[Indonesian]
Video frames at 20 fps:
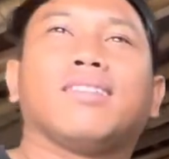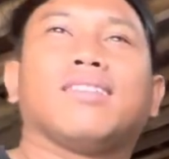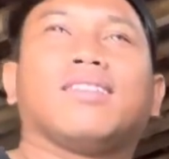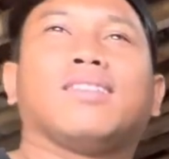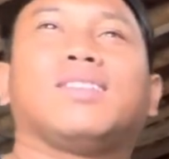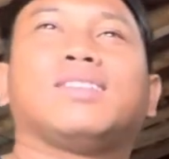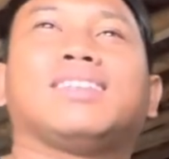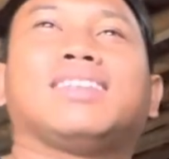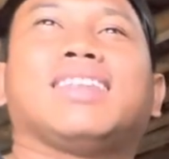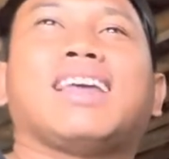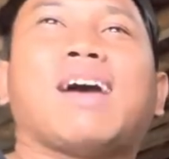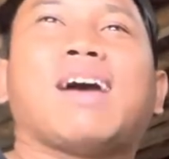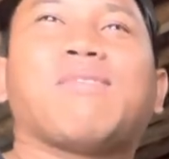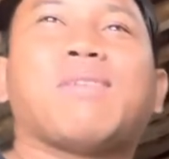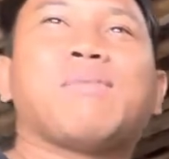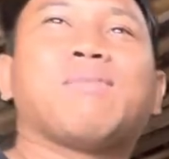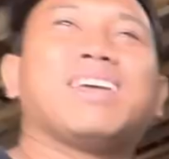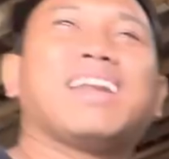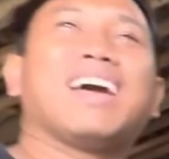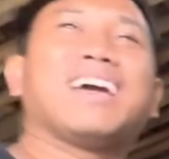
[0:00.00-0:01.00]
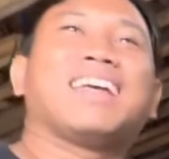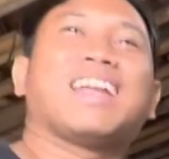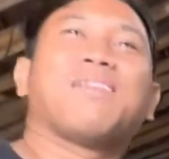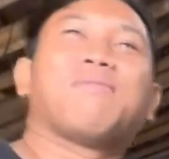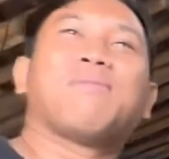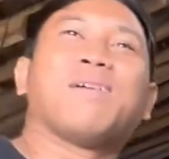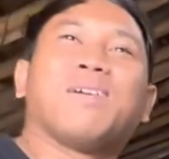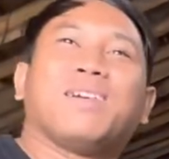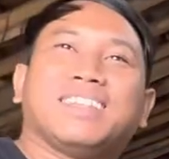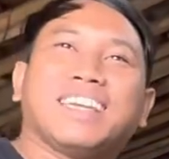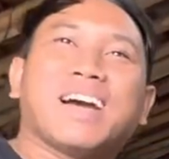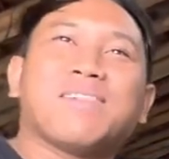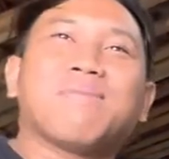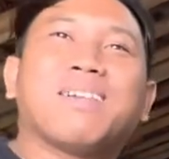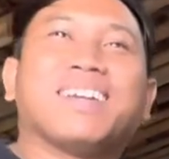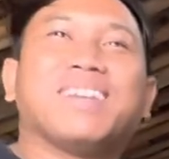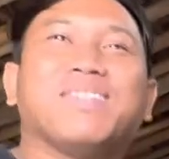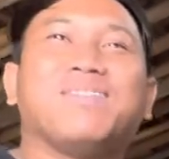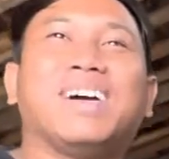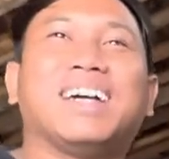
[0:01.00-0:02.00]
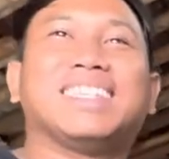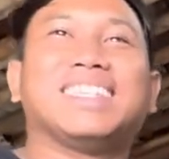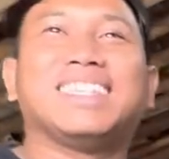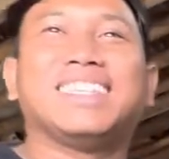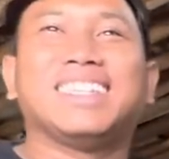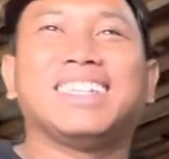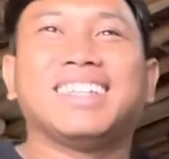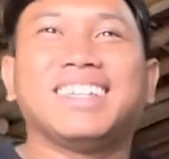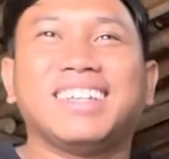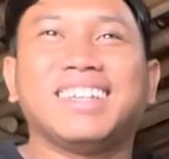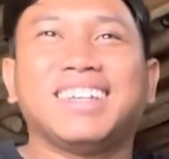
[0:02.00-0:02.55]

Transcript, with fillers: terus Tiafam kira-kira bawa siapa ya masih